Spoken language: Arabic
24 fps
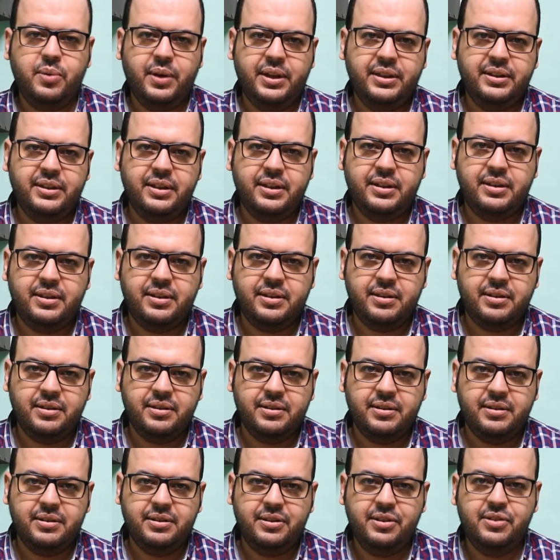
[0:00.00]
وعندك
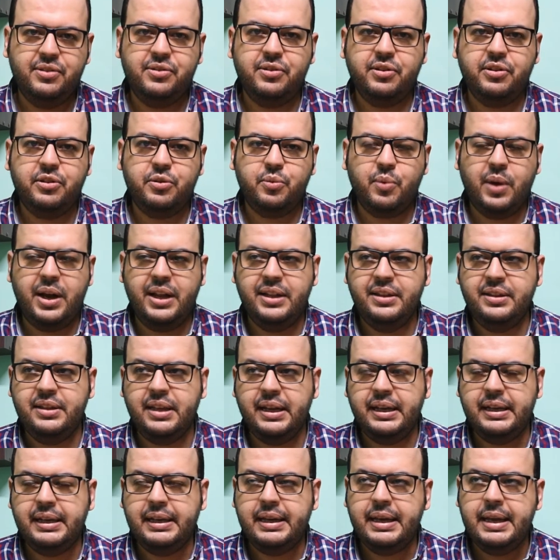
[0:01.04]
آه، ديزر
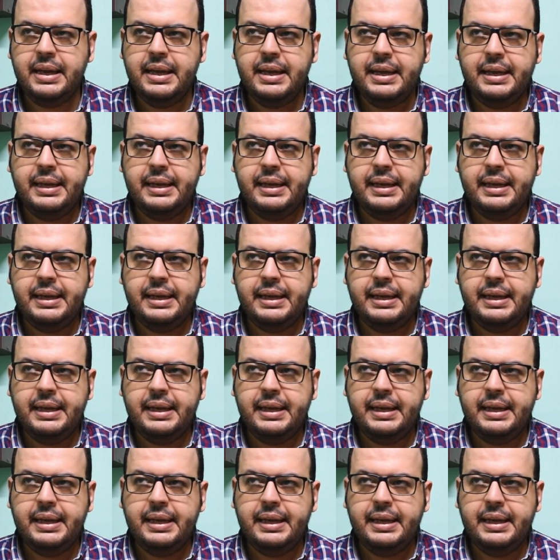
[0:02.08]
وعندك